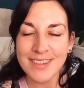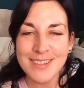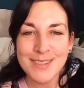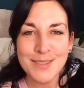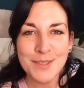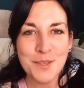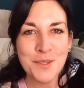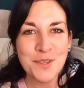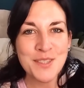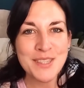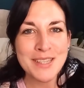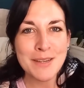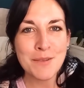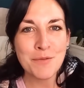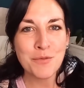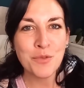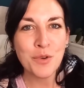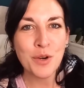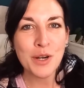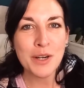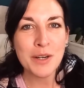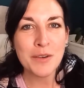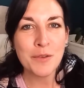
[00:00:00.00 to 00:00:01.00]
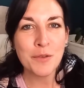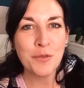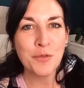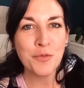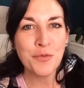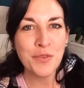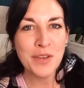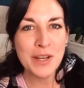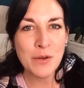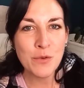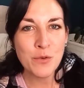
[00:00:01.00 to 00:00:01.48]
sans avoir
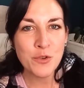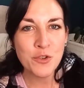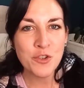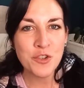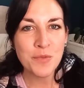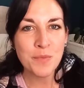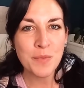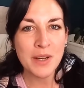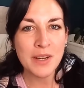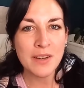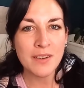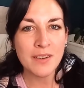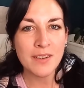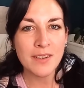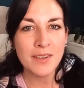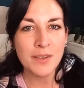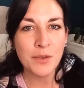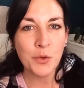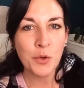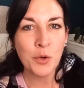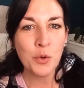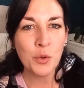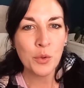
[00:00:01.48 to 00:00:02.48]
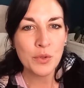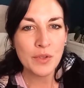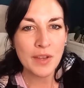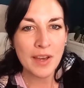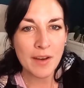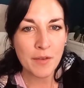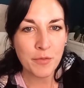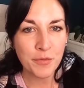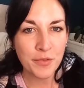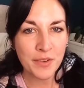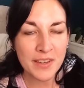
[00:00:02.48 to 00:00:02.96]
fait le chemin que
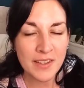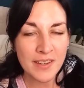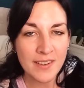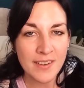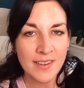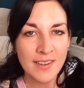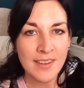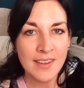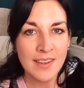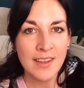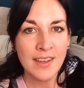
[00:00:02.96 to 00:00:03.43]
l'autre a fait,